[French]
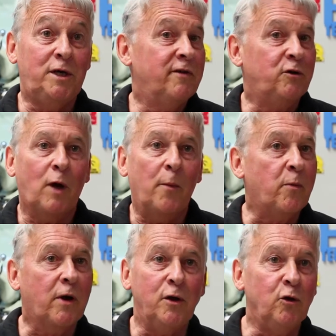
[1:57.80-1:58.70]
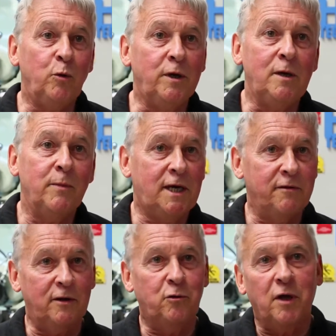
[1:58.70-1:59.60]
qui va durer à peu près une nuit mais qui
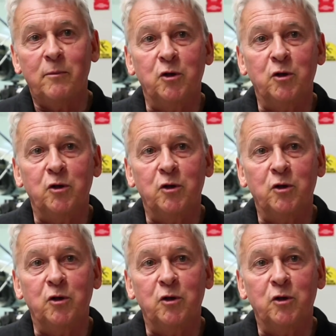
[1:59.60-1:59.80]
va être totalement